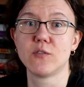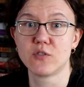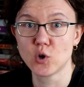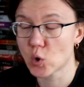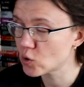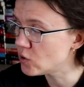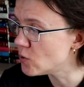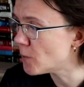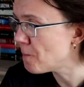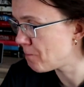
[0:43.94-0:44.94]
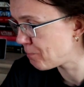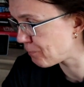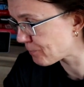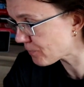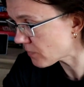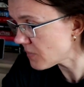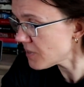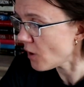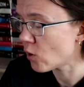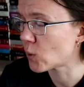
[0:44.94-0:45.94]
w grudniu.
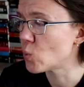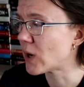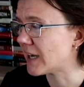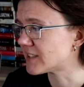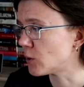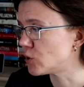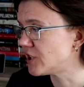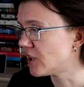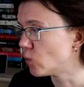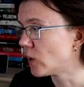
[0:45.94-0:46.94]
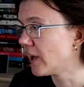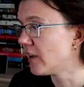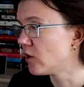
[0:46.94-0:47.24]
Ukazał się